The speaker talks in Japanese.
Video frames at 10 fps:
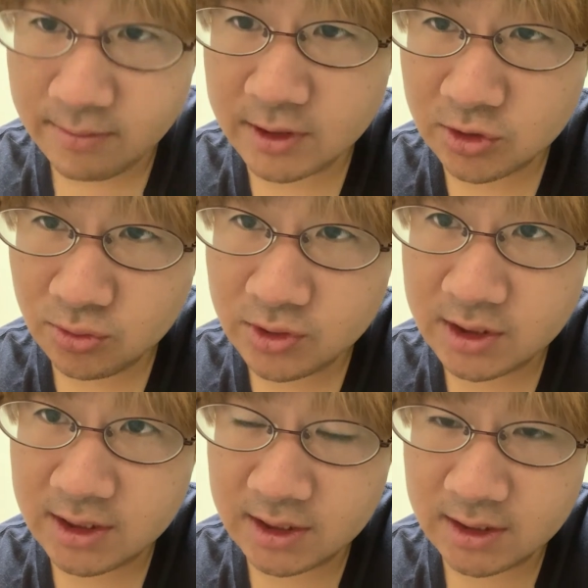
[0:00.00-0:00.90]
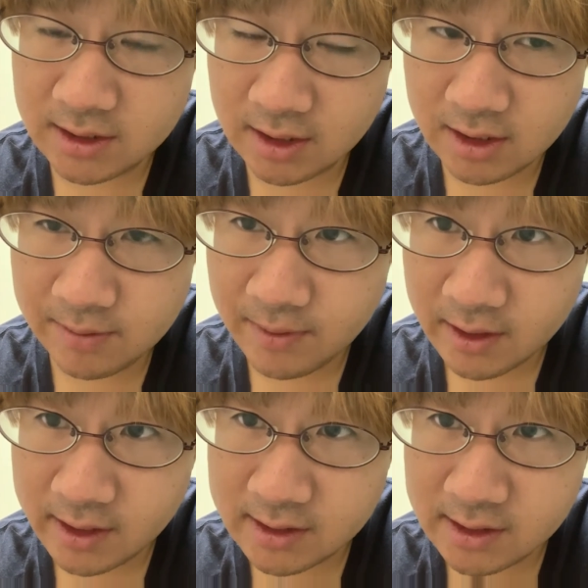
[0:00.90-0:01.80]
あ、正直言って今
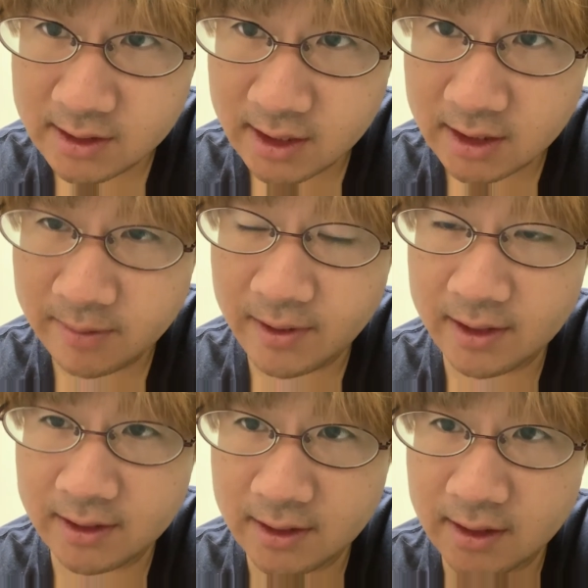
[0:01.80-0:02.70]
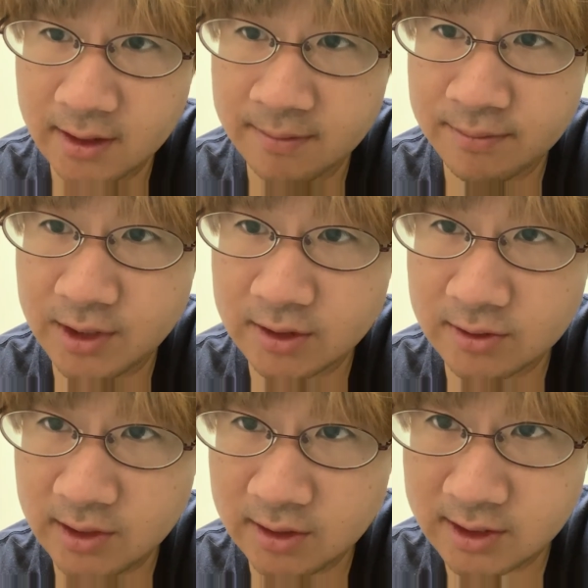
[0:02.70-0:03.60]
現在埼玉入って
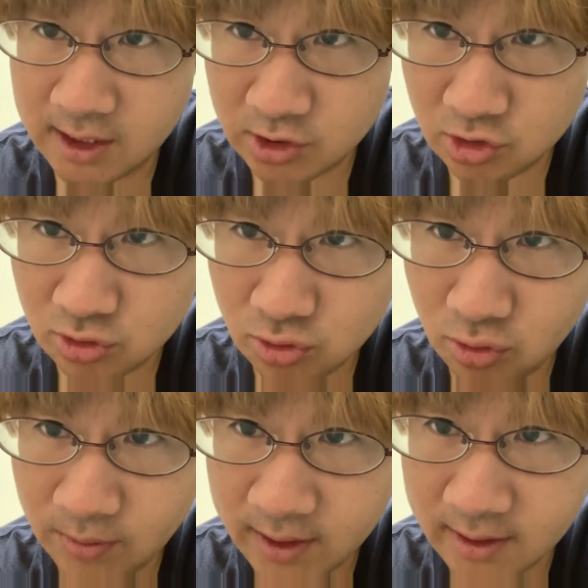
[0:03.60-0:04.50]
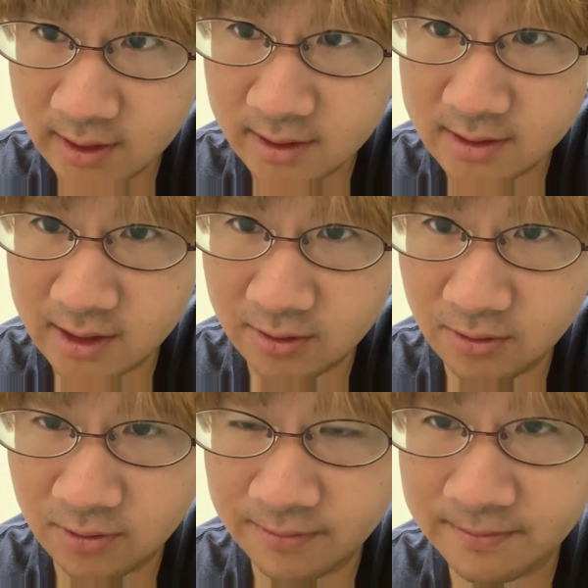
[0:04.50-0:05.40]
プラス約さんじゅうごまんなんですけ
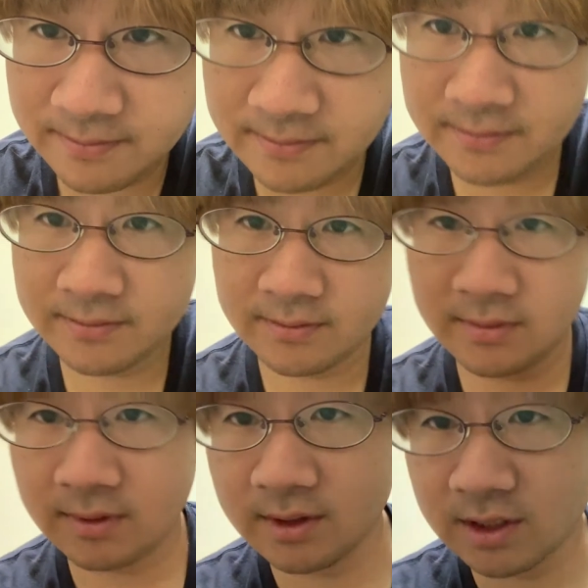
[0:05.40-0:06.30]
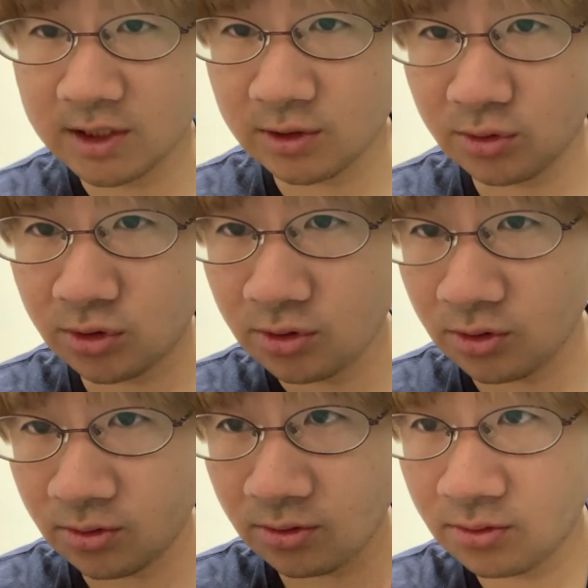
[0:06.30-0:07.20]
ど、仕事
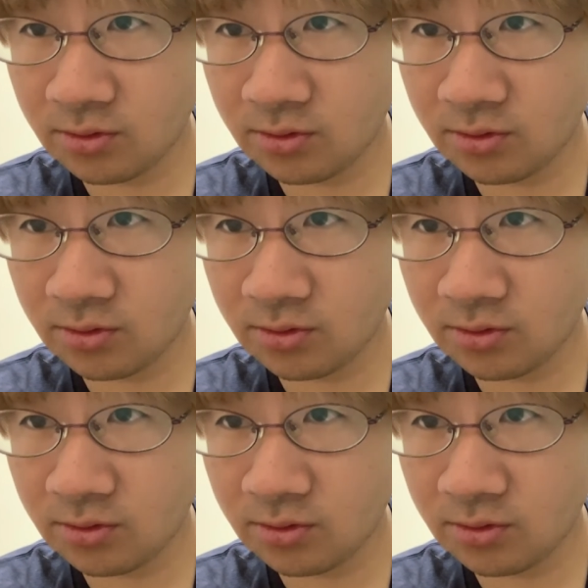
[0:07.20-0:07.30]
量、